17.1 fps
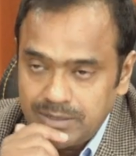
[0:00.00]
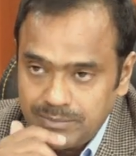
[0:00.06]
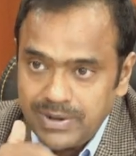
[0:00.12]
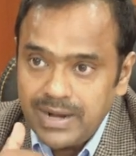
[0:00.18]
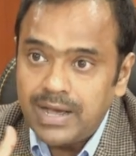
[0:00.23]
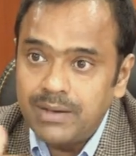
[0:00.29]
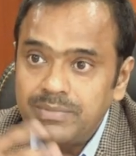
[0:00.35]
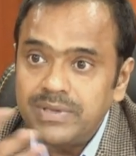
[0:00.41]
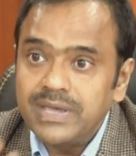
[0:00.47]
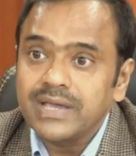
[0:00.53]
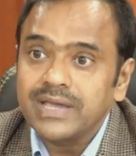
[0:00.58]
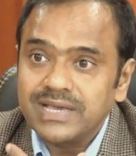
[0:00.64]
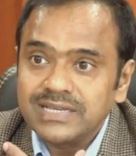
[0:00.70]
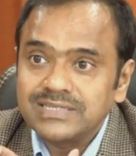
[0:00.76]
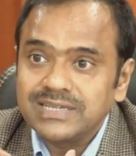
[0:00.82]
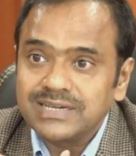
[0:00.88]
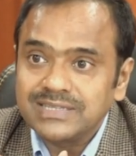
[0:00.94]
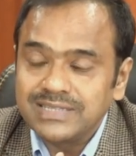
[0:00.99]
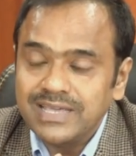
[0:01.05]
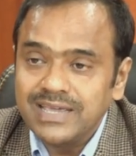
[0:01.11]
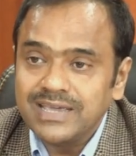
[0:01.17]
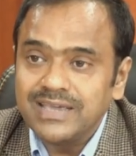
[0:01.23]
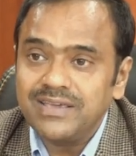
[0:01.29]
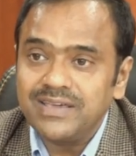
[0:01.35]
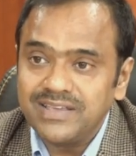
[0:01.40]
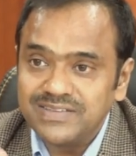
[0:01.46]
मतलब हम ये कह सकते हैं
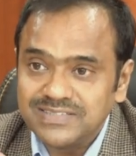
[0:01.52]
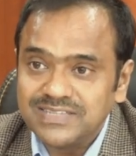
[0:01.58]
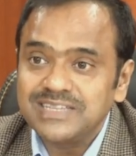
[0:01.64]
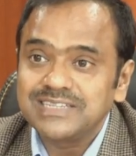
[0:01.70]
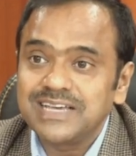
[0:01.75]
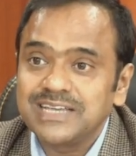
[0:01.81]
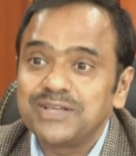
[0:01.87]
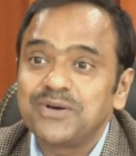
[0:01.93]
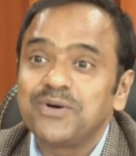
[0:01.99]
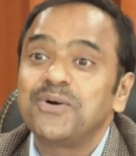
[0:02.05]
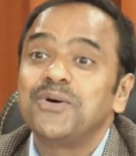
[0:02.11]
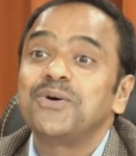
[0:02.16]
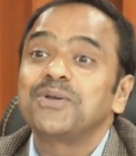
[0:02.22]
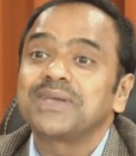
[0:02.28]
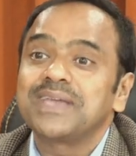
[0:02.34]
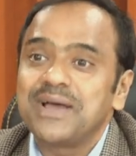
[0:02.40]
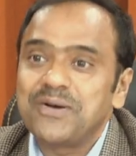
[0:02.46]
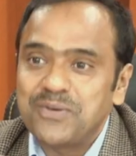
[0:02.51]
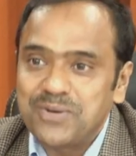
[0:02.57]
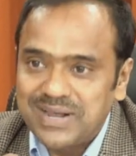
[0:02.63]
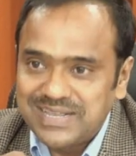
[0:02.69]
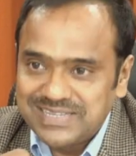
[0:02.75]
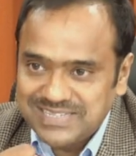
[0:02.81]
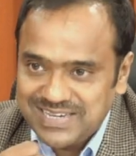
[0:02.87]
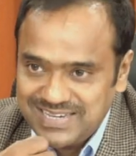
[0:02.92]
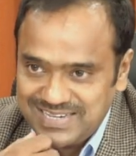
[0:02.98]
कि इससे ज़्यादा और क्या
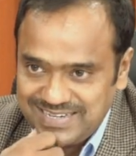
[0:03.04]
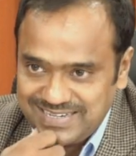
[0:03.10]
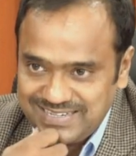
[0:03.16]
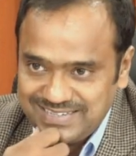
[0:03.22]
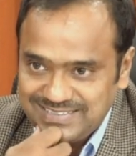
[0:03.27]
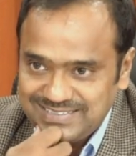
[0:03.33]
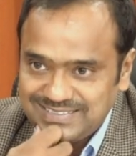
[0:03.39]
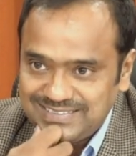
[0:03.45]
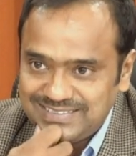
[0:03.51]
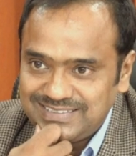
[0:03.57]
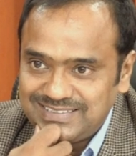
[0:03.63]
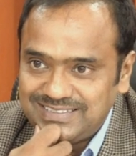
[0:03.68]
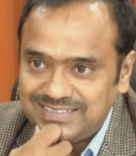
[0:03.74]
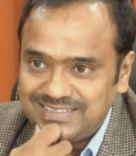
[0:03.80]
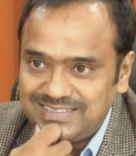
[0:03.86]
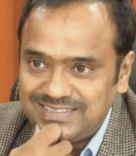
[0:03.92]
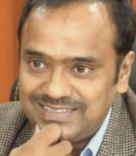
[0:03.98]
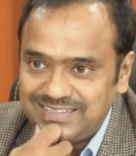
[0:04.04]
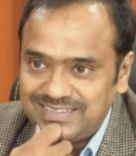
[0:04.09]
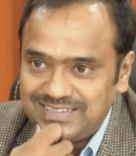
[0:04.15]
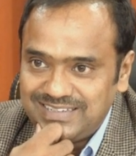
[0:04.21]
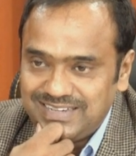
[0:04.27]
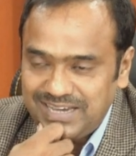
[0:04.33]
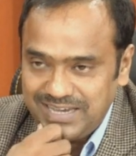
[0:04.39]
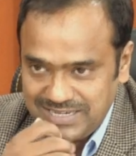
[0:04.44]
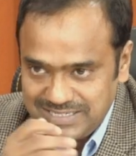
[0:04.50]
होना चाहिए
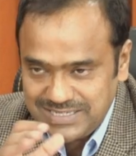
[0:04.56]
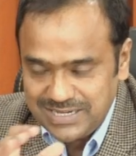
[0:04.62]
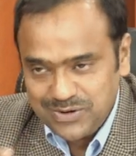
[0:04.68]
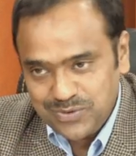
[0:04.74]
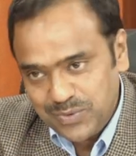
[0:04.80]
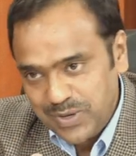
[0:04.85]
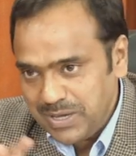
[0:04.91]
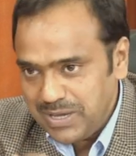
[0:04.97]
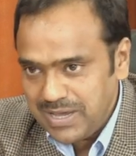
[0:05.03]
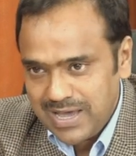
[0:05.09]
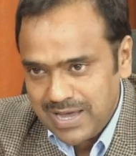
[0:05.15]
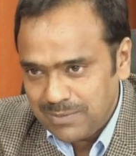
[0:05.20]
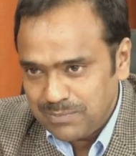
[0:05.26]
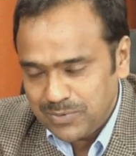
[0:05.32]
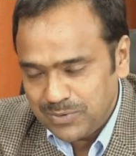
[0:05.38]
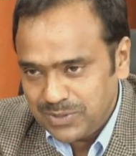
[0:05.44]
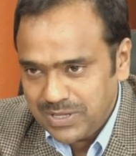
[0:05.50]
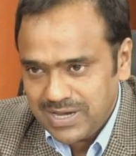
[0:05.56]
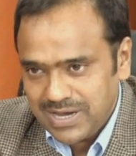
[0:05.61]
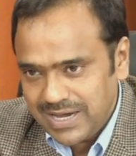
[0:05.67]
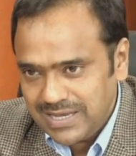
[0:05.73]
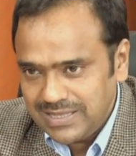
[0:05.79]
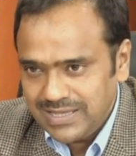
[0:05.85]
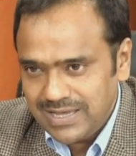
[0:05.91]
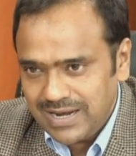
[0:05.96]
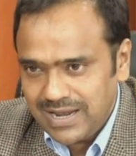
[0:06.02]
ऐसा कोई आपको
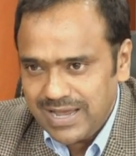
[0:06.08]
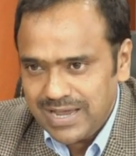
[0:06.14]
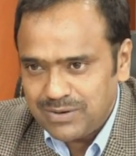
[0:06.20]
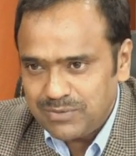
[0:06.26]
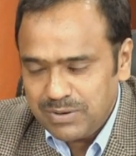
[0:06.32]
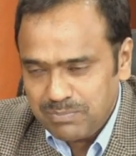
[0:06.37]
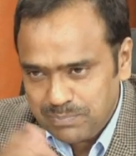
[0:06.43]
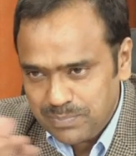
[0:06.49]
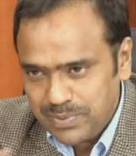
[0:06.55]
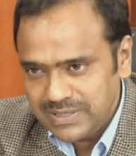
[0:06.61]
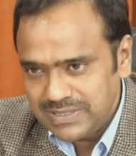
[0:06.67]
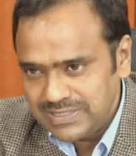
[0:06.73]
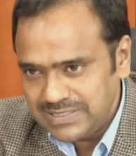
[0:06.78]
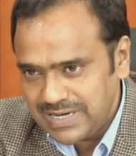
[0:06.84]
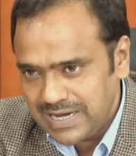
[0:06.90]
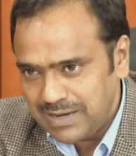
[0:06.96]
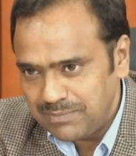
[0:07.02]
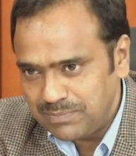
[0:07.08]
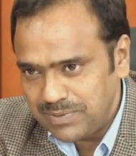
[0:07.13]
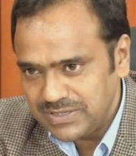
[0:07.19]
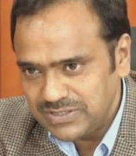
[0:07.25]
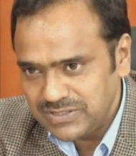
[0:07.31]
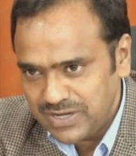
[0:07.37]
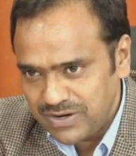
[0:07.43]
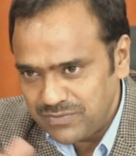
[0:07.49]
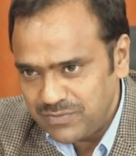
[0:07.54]
दिखाई दे रहा है कोई पद जहाँ पर
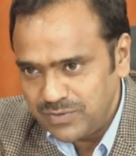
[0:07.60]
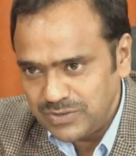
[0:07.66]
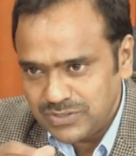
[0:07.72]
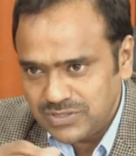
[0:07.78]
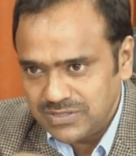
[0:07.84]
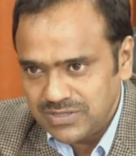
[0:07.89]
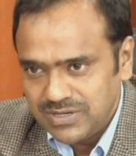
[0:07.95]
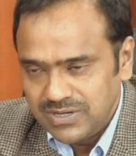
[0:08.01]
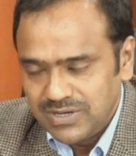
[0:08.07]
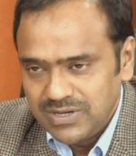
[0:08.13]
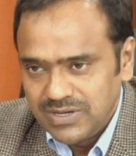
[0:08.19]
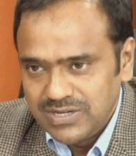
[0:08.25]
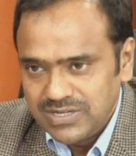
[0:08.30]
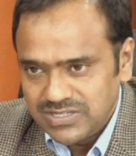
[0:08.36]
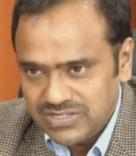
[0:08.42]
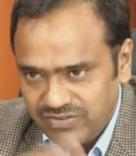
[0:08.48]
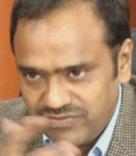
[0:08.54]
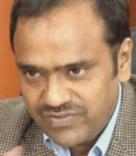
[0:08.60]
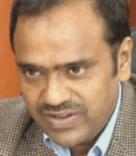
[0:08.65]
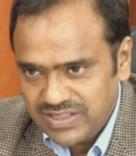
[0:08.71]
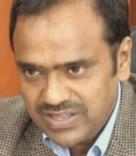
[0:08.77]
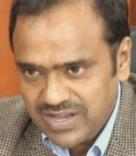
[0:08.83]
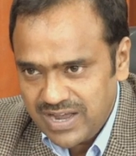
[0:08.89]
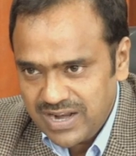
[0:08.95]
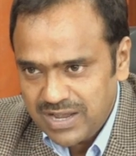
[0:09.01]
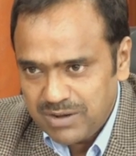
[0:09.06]
सर्वोच्च
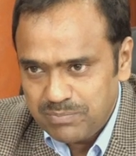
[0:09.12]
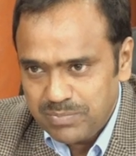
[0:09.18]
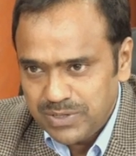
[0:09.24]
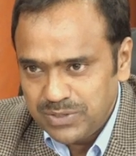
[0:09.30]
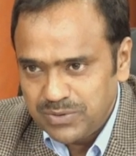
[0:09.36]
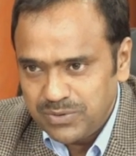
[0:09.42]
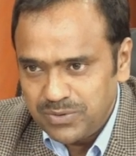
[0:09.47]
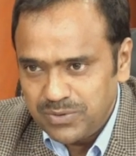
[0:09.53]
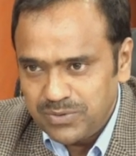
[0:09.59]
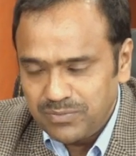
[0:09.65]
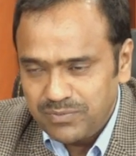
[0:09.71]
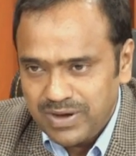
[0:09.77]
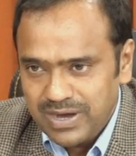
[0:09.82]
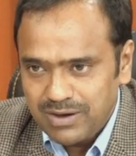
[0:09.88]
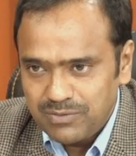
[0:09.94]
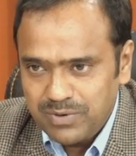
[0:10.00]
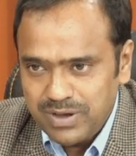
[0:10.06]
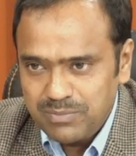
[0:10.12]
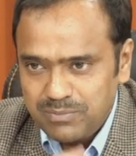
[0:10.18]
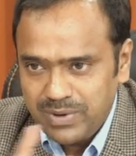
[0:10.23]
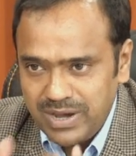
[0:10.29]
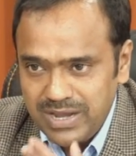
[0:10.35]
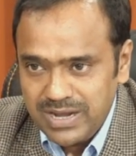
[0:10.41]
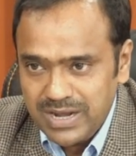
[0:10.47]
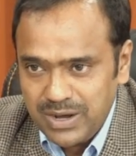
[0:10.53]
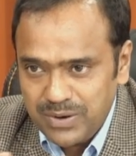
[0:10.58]
संवैधानिक पद हो वहाँ कोई
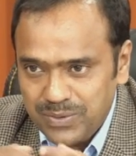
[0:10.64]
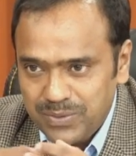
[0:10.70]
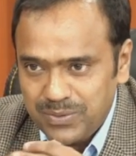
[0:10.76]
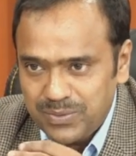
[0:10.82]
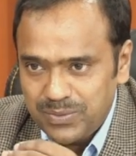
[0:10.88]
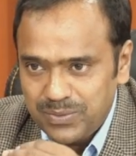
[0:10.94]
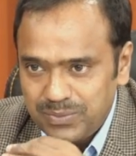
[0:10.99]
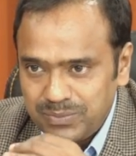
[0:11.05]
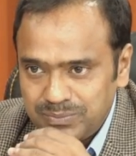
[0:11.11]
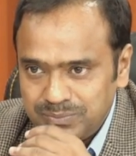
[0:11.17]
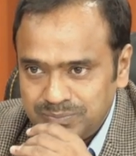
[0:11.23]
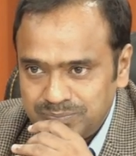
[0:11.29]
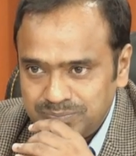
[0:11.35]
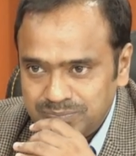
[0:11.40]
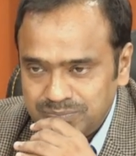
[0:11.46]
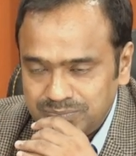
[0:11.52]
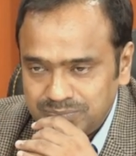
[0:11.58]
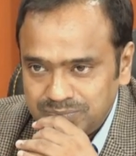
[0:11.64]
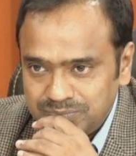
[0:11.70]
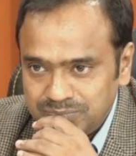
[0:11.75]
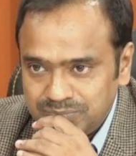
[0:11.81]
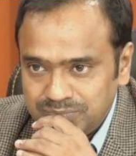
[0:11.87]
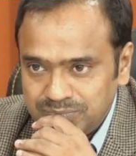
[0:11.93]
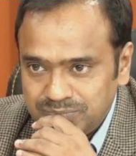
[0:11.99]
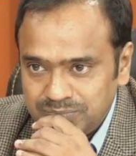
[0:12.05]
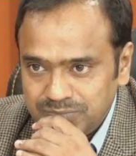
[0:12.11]
महिला हो
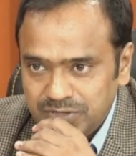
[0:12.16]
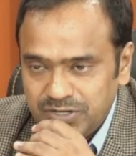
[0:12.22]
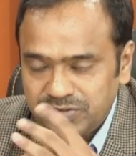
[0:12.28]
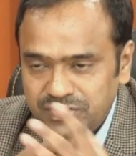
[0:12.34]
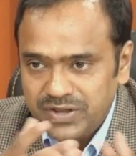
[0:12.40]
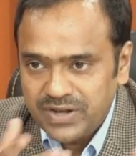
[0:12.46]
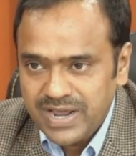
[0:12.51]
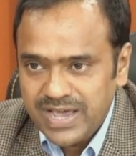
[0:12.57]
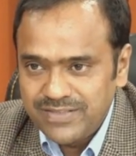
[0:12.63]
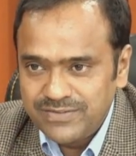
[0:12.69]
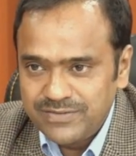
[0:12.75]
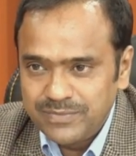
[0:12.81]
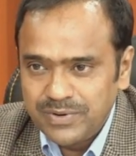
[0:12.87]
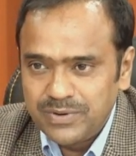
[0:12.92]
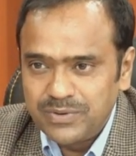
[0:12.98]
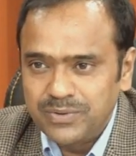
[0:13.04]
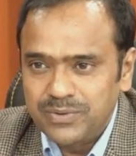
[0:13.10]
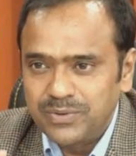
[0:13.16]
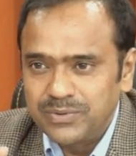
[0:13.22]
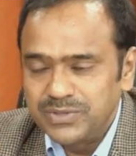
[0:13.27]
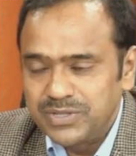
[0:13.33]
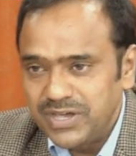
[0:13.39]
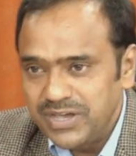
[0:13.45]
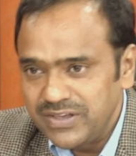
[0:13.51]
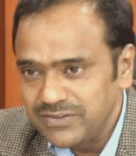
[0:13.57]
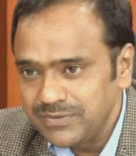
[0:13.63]
किसी राज्य में हो
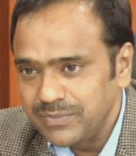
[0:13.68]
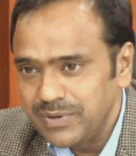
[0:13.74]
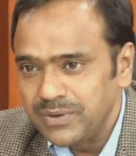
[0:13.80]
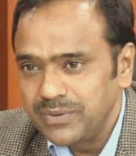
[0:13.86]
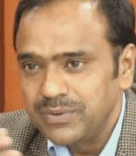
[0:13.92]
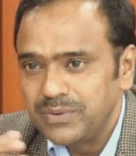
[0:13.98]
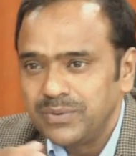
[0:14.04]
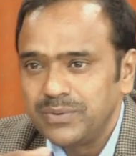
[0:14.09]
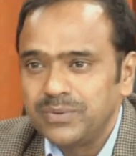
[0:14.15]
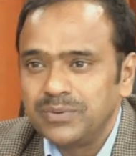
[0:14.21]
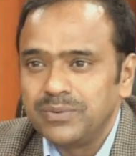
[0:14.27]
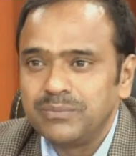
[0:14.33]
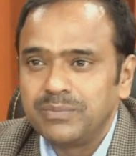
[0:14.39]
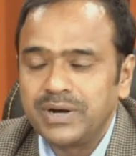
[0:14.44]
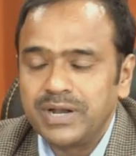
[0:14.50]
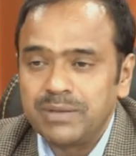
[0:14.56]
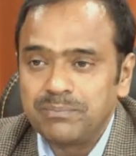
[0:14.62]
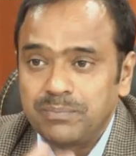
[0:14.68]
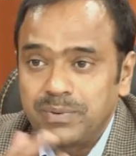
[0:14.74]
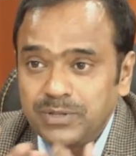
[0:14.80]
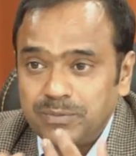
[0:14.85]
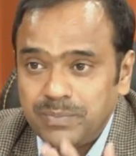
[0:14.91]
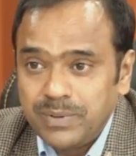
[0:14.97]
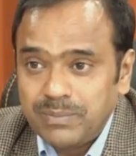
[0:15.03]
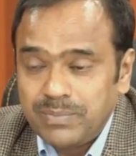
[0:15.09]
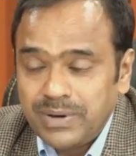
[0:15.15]
देश में हो बड़े पद
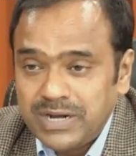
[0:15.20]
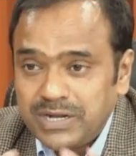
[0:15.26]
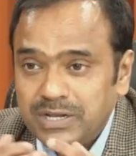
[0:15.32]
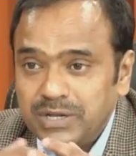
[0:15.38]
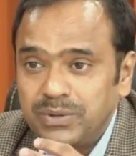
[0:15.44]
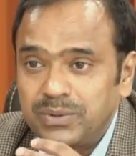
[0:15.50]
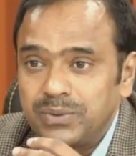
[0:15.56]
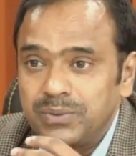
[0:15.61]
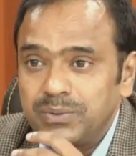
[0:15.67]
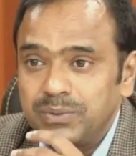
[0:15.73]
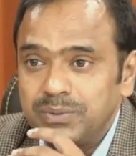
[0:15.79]
पे बैठी हो